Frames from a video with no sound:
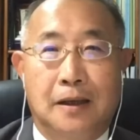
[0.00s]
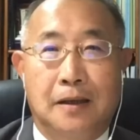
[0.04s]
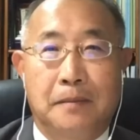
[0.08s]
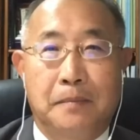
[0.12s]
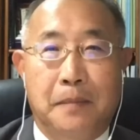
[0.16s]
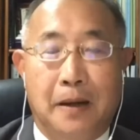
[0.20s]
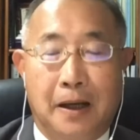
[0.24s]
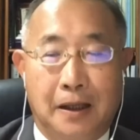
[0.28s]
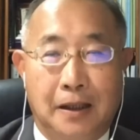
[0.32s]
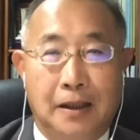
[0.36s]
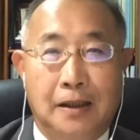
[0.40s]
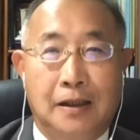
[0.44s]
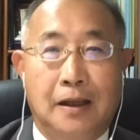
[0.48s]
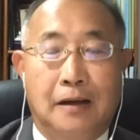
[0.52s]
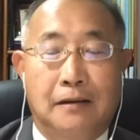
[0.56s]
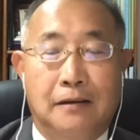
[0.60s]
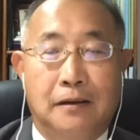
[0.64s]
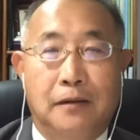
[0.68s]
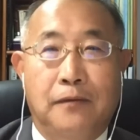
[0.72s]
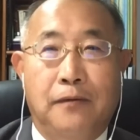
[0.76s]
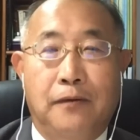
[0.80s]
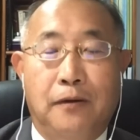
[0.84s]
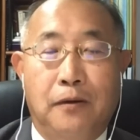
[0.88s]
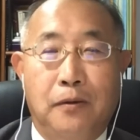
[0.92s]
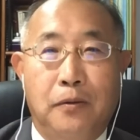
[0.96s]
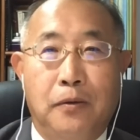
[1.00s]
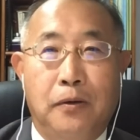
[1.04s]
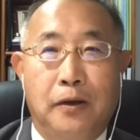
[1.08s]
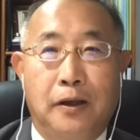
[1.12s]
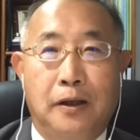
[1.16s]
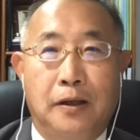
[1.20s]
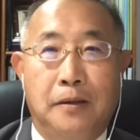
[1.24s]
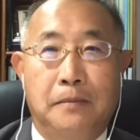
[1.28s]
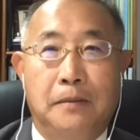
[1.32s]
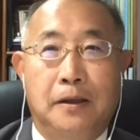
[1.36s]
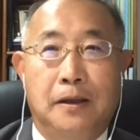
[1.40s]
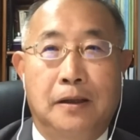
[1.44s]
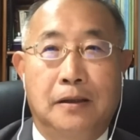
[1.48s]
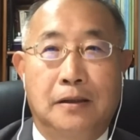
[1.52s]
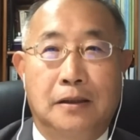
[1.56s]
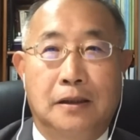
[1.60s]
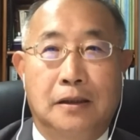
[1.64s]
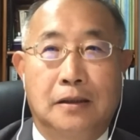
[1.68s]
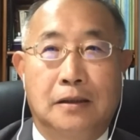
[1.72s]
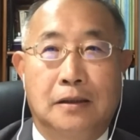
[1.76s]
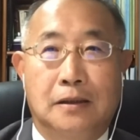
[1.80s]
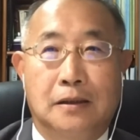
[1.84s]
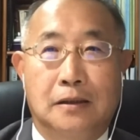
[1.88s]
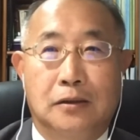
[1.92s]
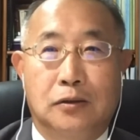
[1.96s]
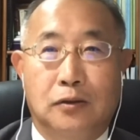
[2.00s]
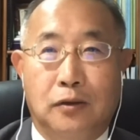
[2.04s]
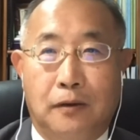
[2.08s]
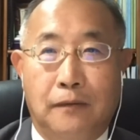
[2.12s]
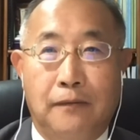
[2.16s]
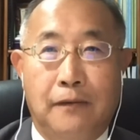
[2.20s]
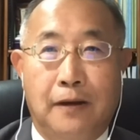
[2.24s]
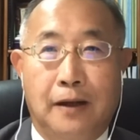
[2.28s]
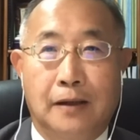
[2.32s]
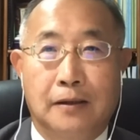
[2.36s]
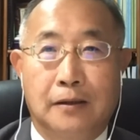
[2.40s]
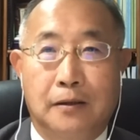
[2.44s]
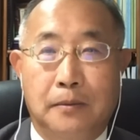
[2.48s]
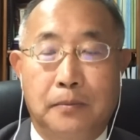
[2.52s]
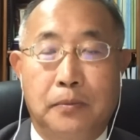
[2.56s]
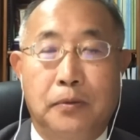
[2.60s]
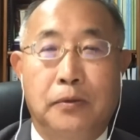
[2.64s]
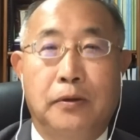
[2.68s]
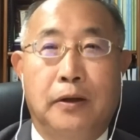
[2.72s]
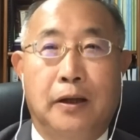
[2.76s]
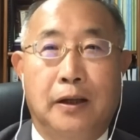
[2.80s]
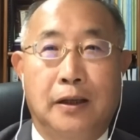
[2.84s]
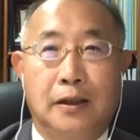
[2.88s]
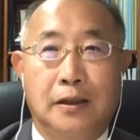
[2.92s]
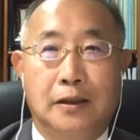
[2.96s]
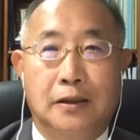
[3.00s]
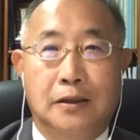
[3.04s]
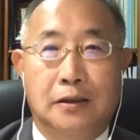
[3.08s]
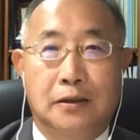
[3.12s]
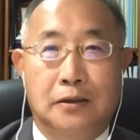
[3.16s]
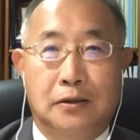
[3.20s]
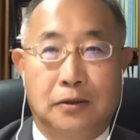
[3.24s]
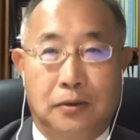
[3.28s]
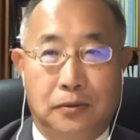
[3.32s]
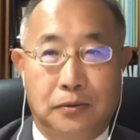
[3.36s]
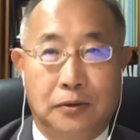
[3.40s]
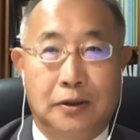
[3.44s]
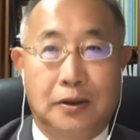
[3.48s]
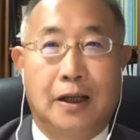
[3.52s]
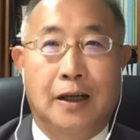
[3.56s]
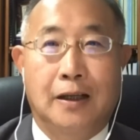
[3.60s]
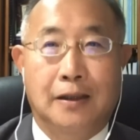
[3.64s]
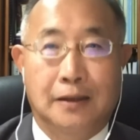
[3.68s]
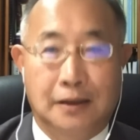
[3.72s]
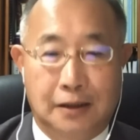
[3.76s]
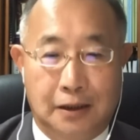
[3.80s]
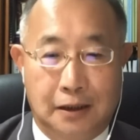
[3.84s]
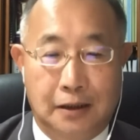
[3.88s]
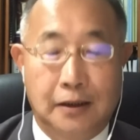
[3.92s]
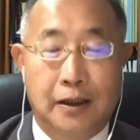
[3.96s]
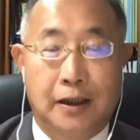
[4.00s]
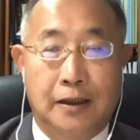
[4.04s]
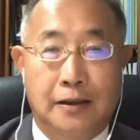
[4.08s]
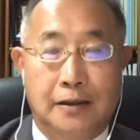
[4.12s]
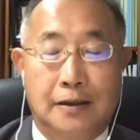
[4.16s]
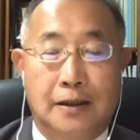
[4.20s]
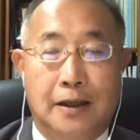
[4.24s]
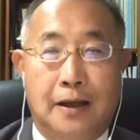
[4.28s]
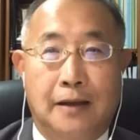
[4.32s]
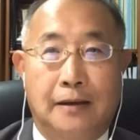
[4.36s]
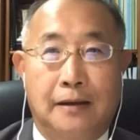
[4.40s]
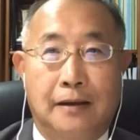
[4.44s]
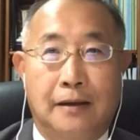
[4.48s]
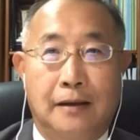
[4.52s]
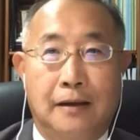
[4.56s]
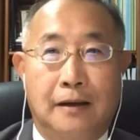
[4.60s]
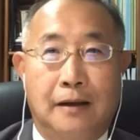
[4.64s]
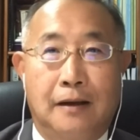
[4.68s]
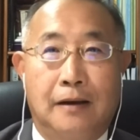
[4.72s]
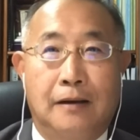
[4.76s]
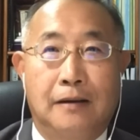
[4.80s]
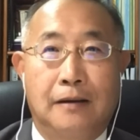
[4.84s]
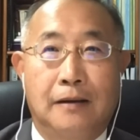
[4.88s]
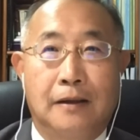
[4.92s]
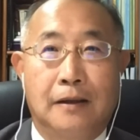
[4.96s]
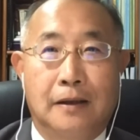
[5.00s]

巴厘岛的峰会里面，其实双方都不愿意走向新冷战，啊，